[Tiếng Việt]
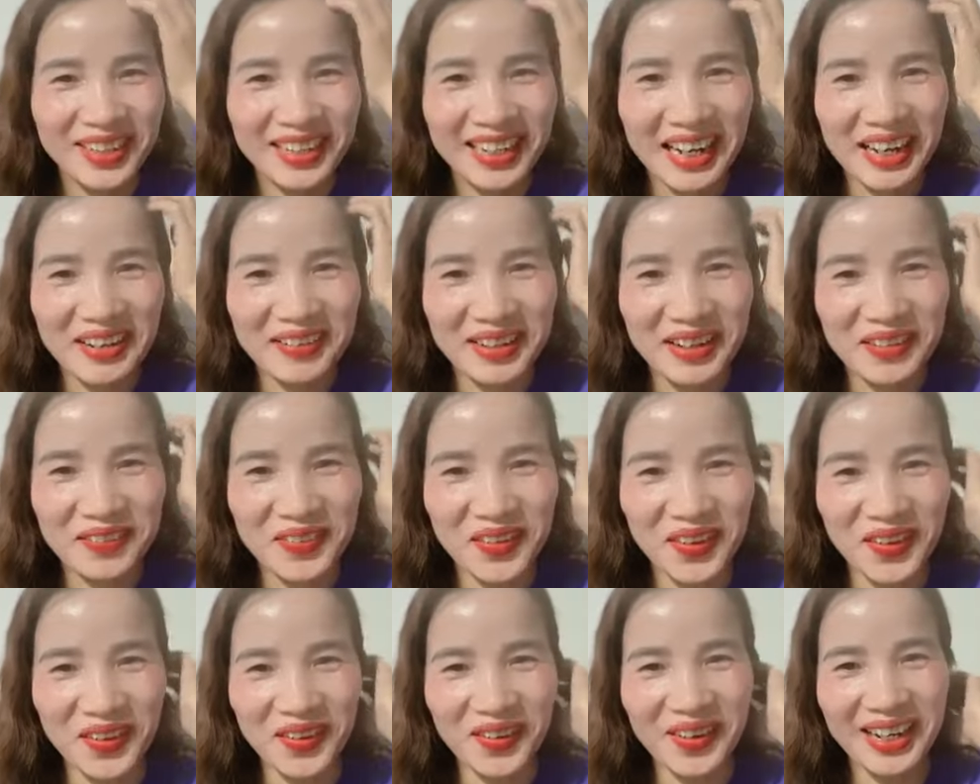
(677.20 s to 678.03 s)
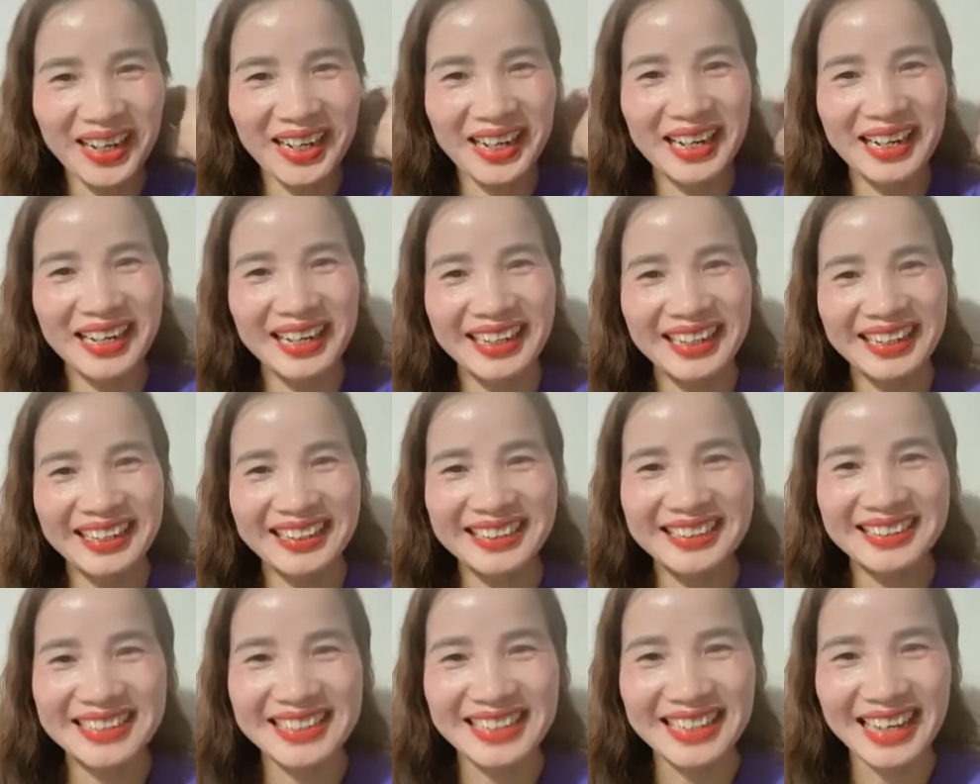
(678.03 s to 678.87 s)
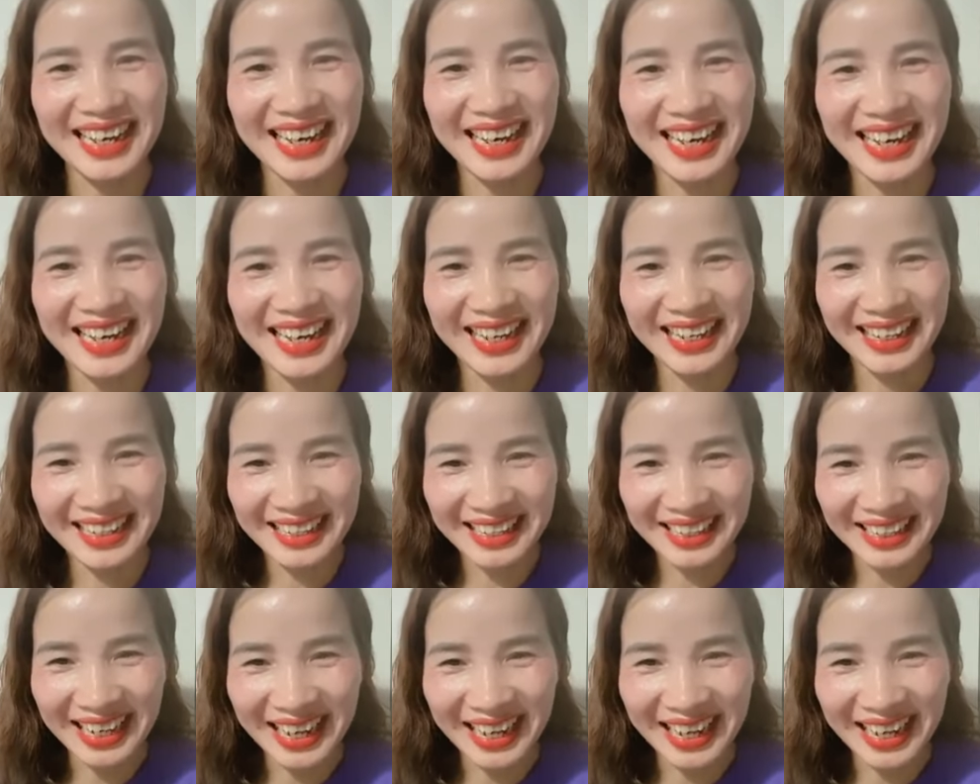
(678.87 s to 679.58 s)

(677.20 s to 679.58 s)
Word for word: Bữa nào ra phố à, chị à,